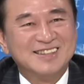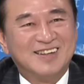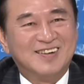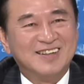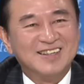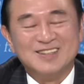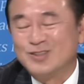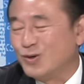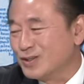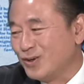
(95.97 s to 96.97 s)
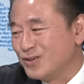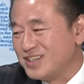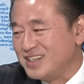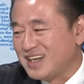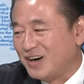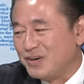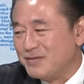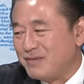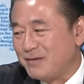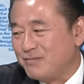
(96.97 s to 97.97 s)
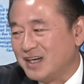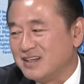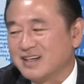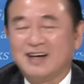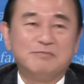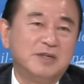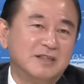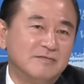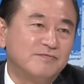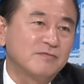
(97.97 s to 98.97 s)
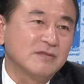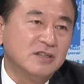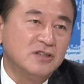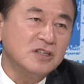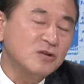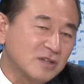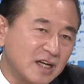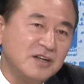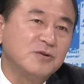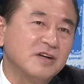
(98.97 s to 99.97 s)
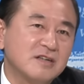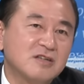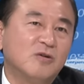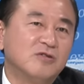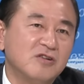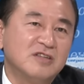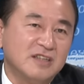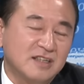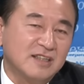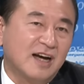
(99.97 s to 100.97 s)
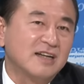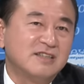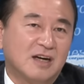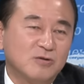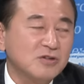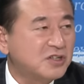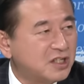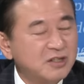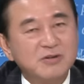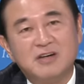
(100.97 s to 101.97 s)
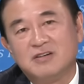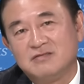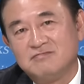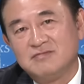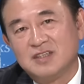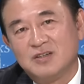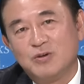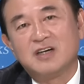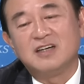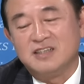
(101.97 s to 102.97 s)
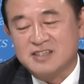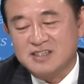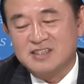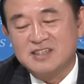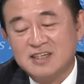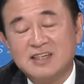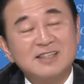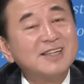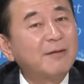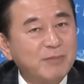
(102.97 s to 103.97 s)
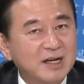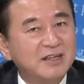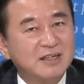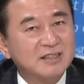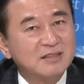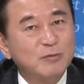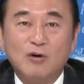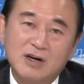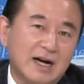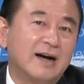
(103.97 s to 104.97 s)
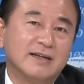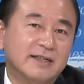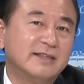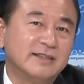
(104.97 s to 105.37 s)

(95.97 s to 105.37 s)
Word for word: 哦，很多东西它会慢慢的改变。其实我在六月的时候，我就已经跟大家讲，我说七月。会跟你上半年没赶啊？